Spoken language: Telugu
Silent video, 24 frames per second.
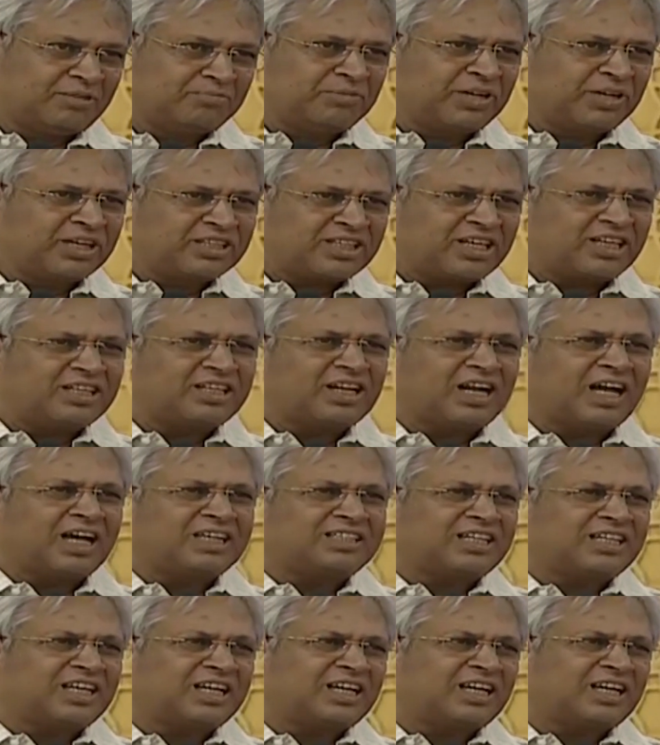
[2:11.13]
మిగతాది
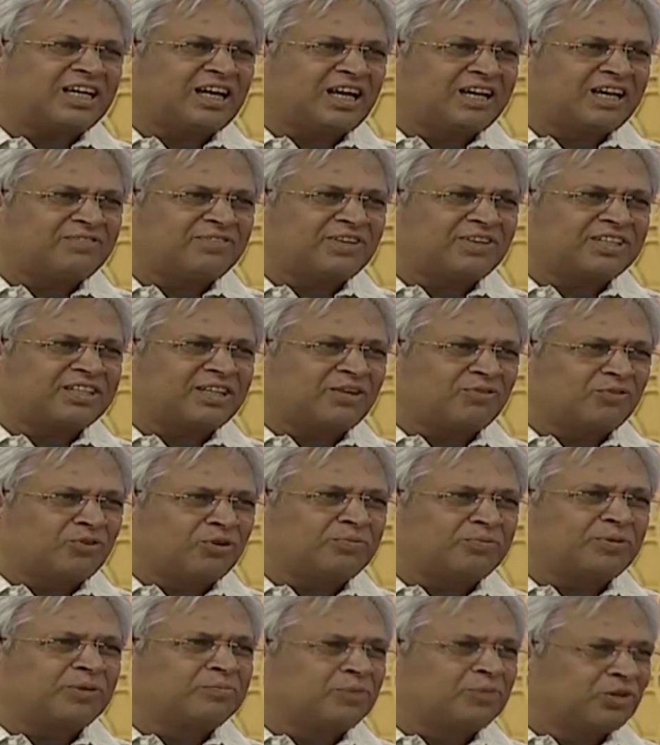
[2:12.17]
రాజశేఖర రెడ్డి లైఫ్ అంతా
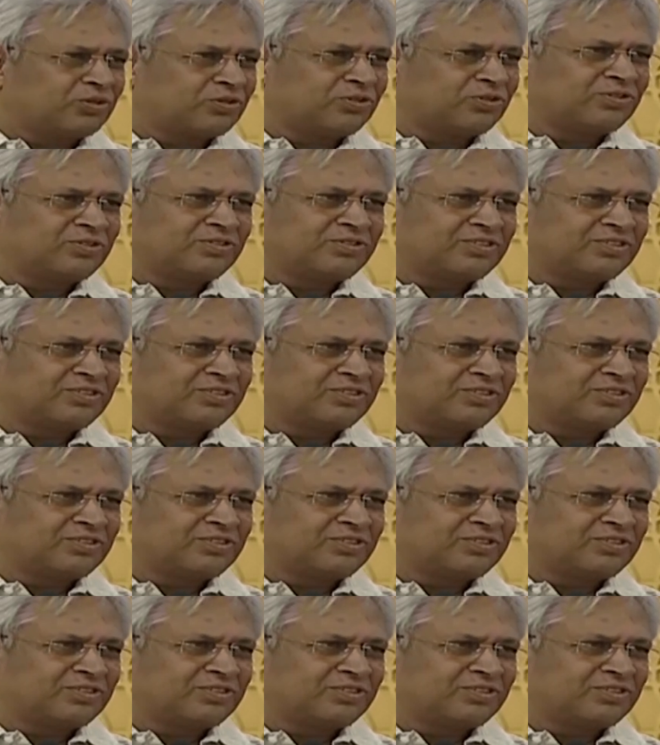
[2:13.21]
ఓపెన్ బుక్